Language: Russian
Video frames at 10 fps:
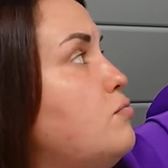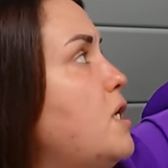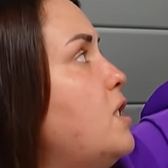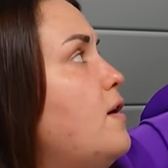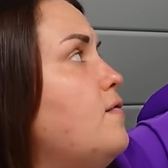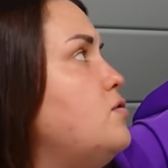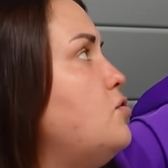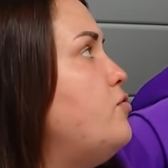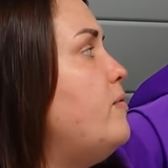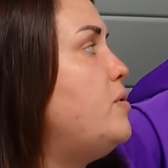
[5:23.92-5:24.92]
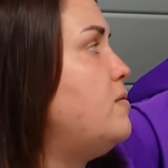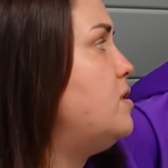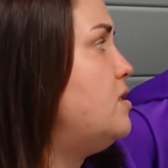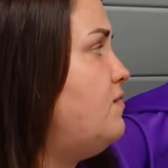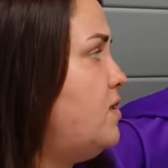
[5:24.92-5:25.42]
ну мне нравится то, что,
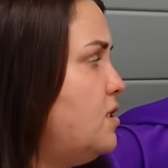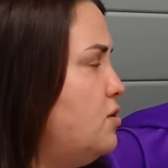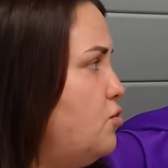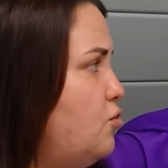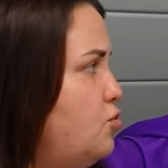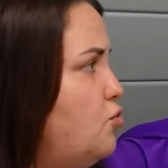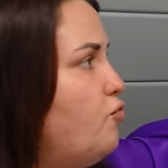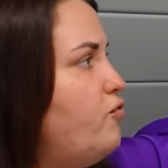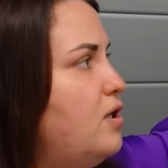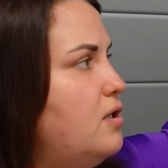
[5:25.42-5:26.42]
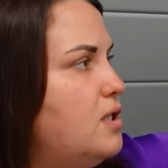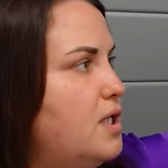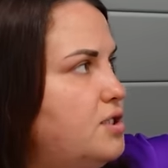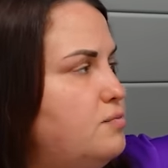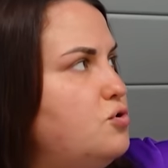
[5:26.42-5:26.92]
во-первых, здесь 12 крючков, и
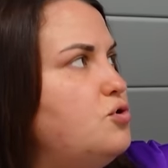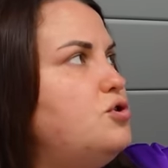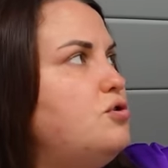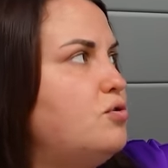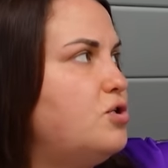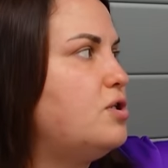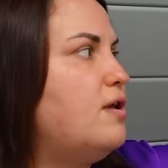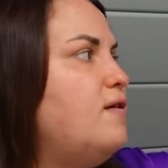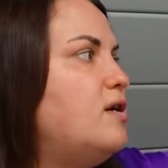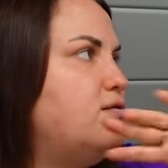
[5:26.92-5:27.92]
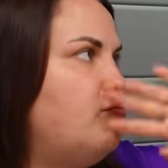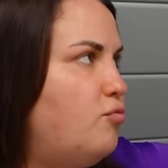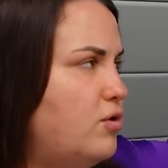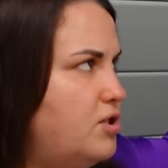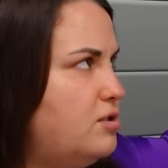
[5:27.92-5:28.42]
на семью из четырех человек этого
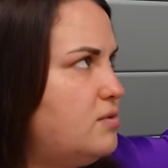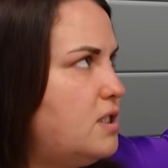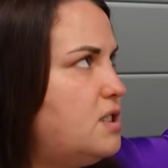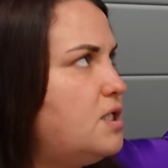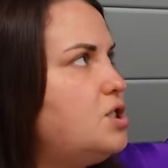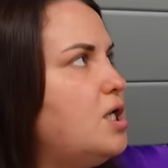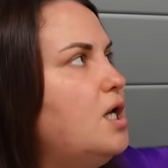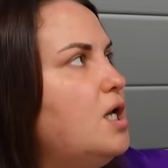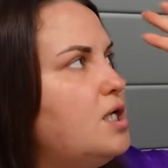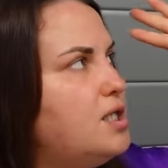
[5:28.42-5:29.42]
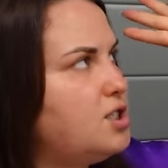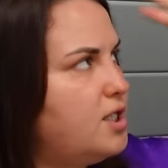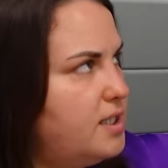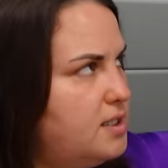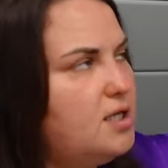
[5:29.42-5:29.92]
более чем достаточно, и
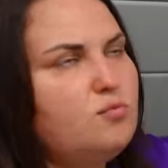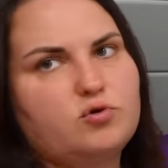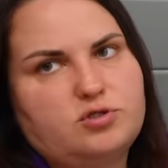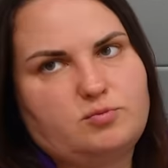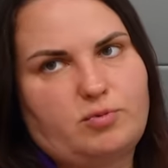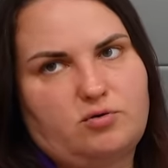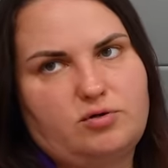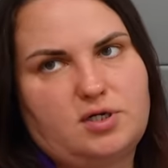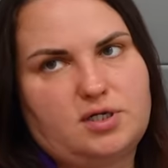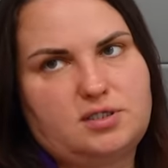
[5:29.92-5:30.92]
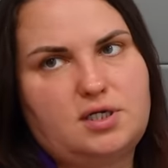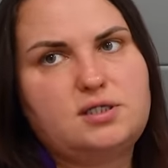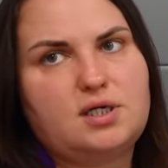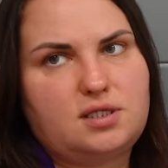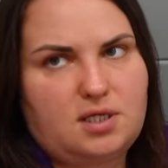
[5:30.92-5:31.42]
даже гостей можно спокойно
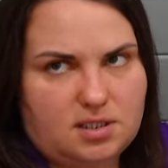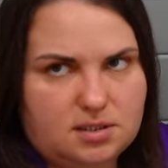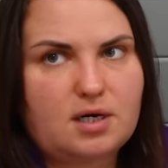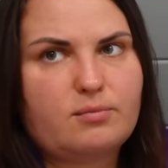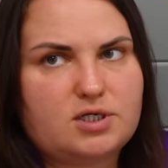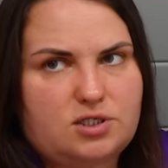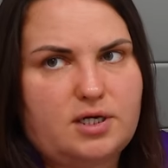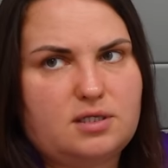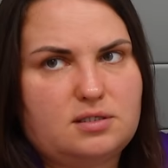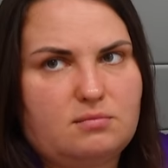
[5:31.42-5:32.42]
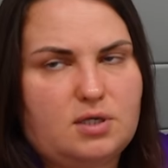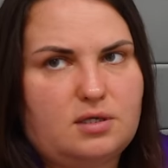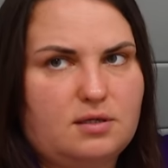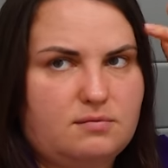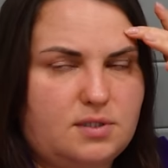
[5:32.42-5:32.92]
раздеть, и это не загромождает да. самое
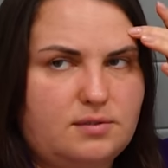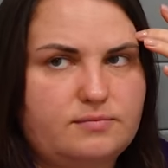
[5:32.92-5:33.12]
главное. Да,